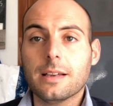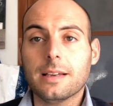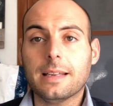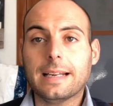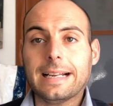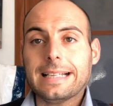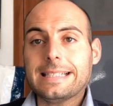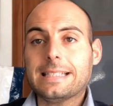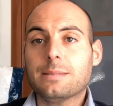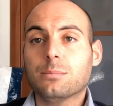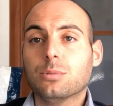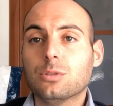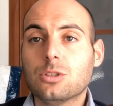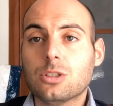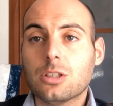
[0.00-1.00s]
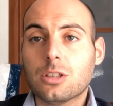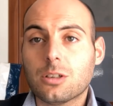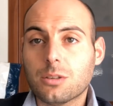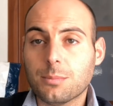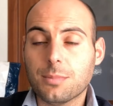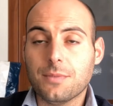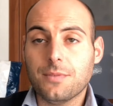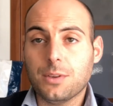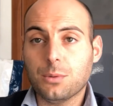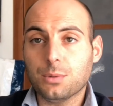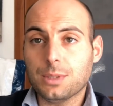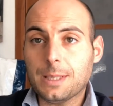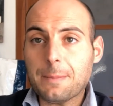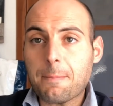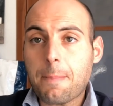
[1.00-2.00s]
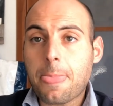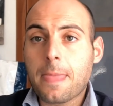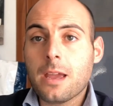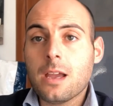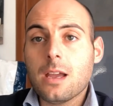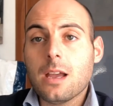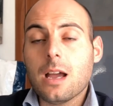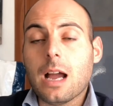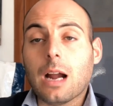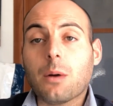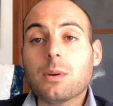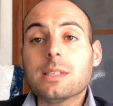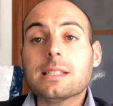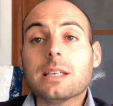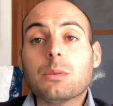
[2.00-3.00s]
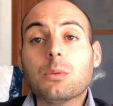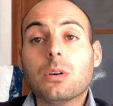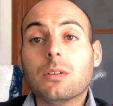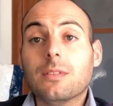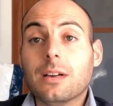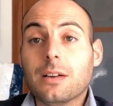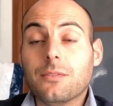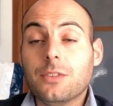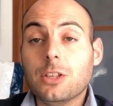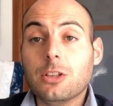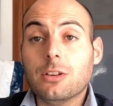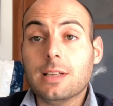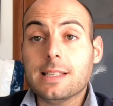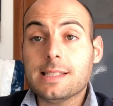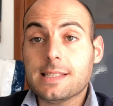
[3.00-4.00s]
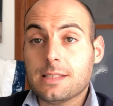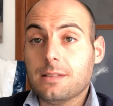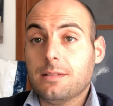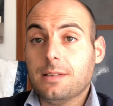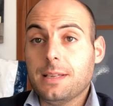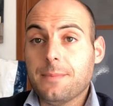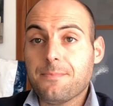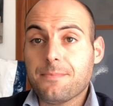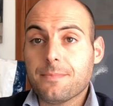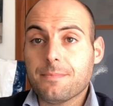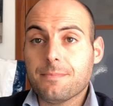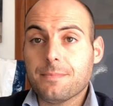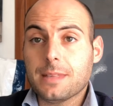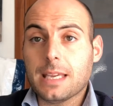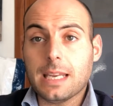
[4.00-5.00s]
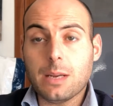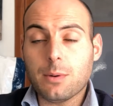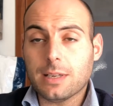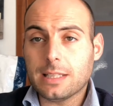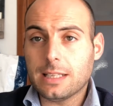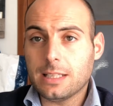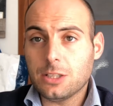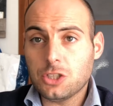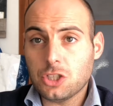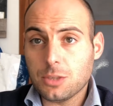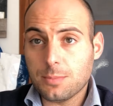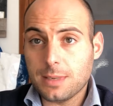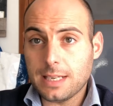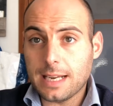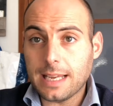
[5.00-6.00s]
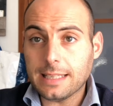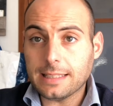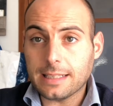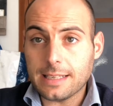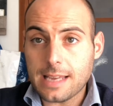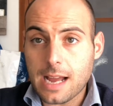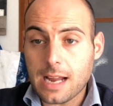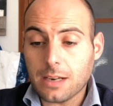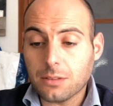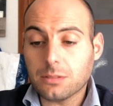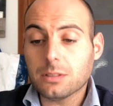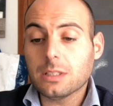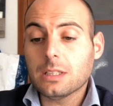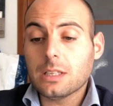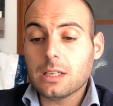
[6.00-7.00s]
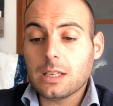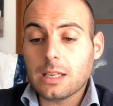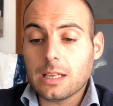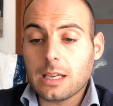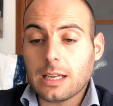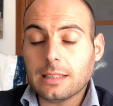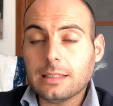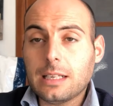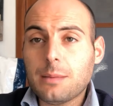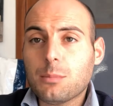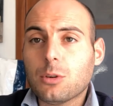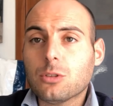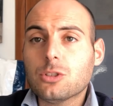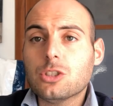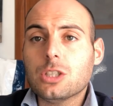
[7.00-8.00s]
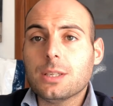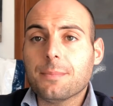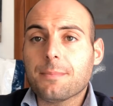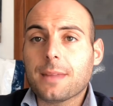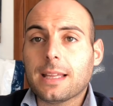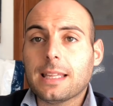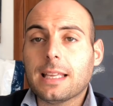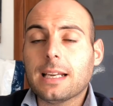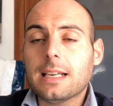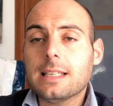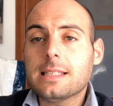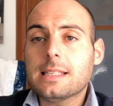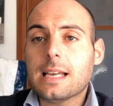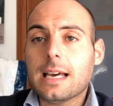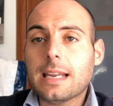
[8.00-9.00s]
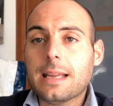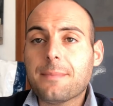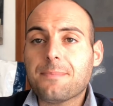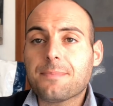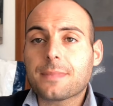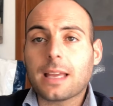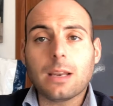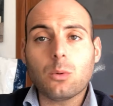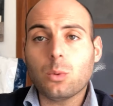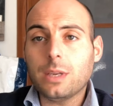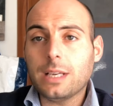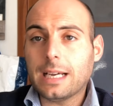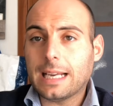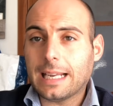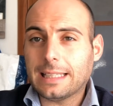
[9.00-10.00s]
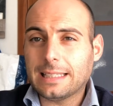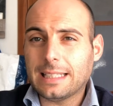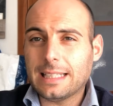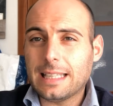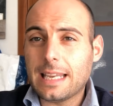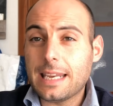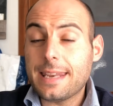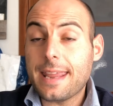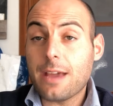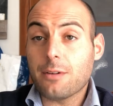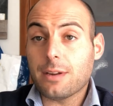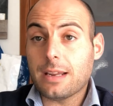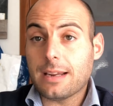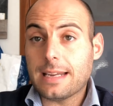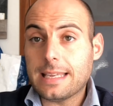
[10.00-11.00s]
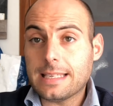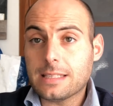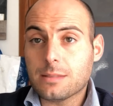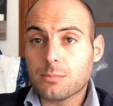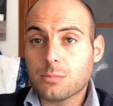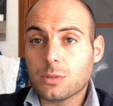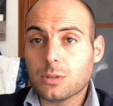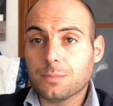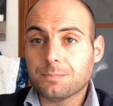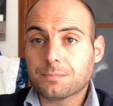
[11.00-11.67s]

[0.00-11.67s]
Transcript: Ragazzi, buongiorno, benvenuti a questa nuova video lezione mm, che riguarda la disciplina italiano. Andremo oggi ad analizzare alcuni caratteri del neorealismo